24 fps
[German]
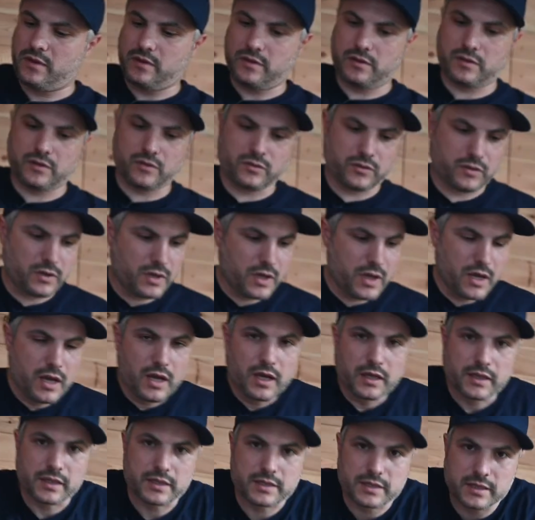So,
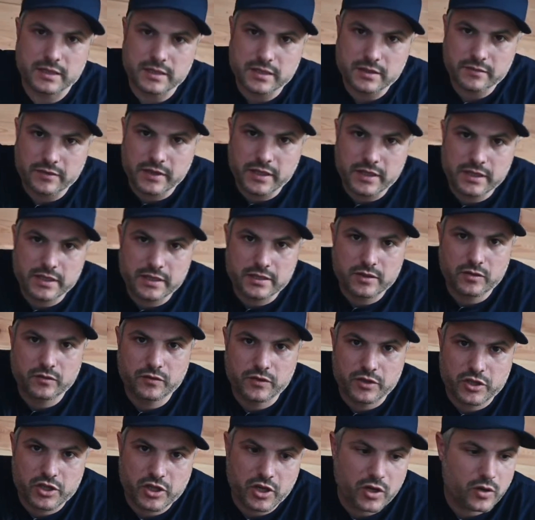das Ganze werde ich jetzt noch
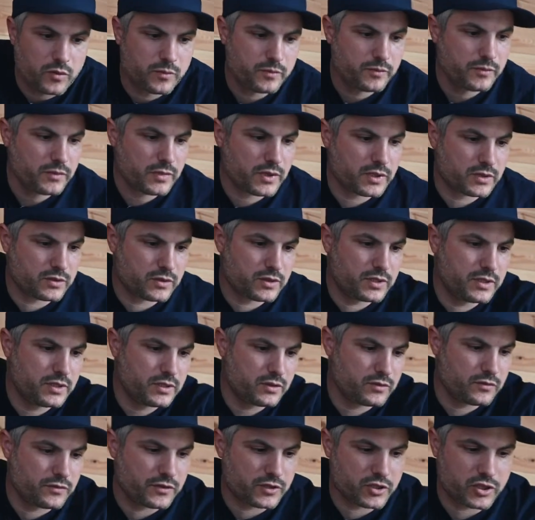verschrauben, also hier
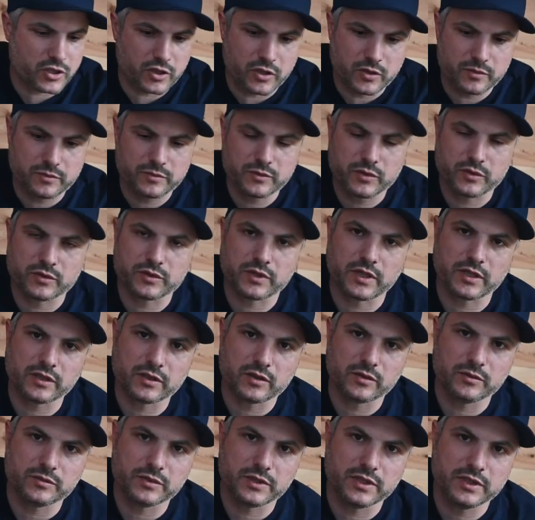so verschrauben und dann
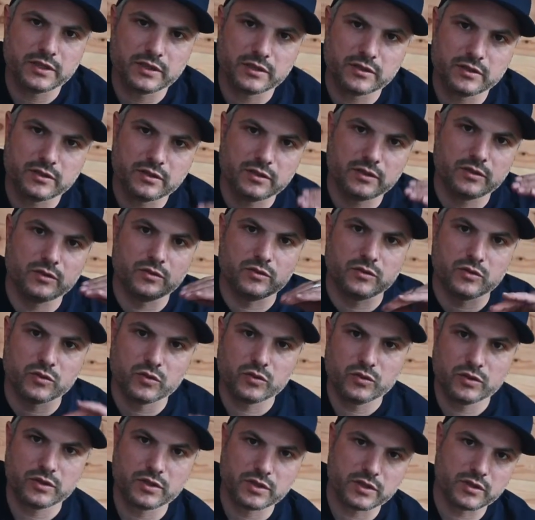kommen hinten und
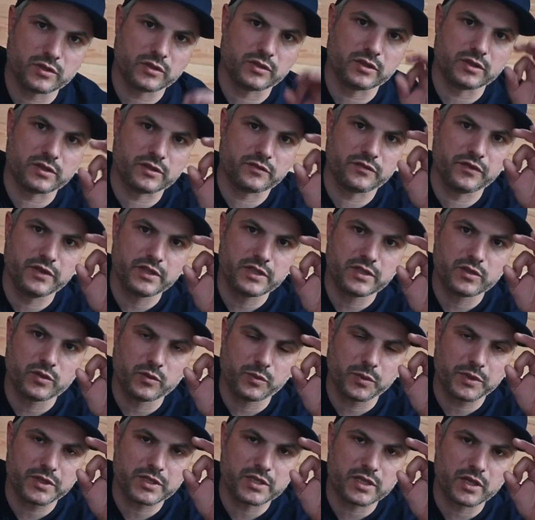unten noch diese
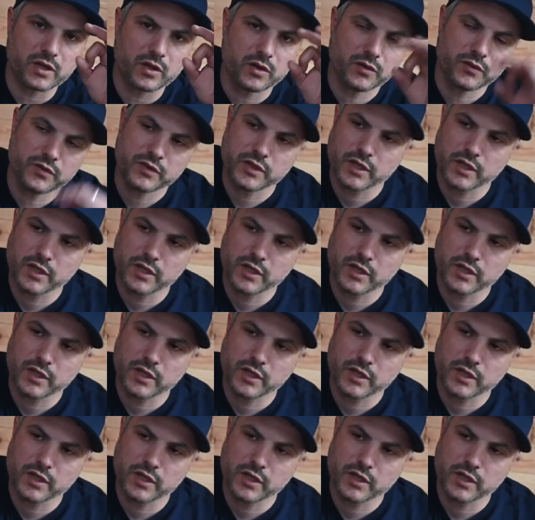Filznuppis drauf.